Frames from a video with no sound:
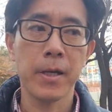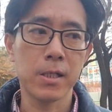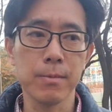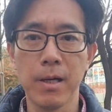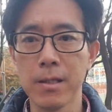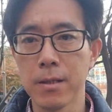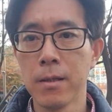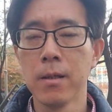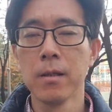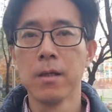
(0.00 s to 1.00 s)
하지만
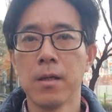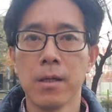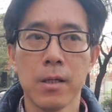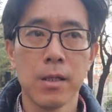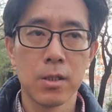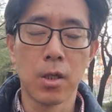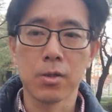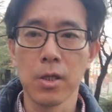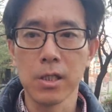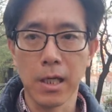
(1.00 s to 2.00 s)

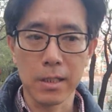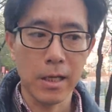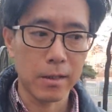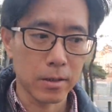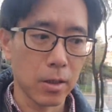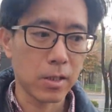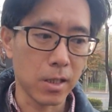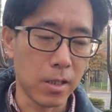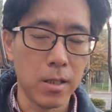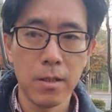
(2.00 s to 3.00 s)
정성이 담긴
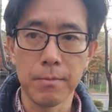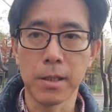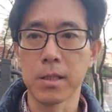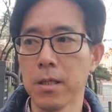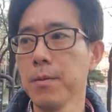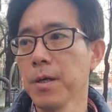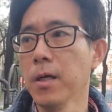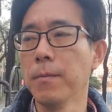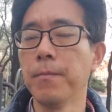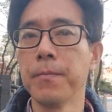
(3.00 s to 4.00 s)
한정식을
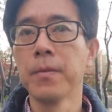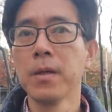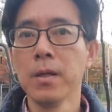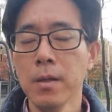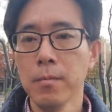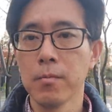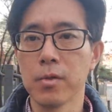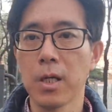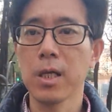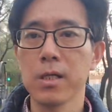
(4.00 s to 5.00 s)
만들려면
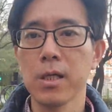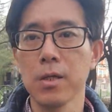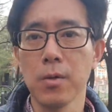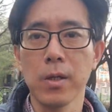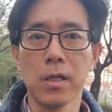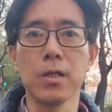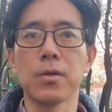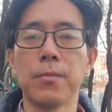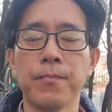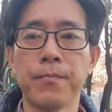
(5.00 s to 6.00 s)
무지하게 시간이 오래 걸리죠.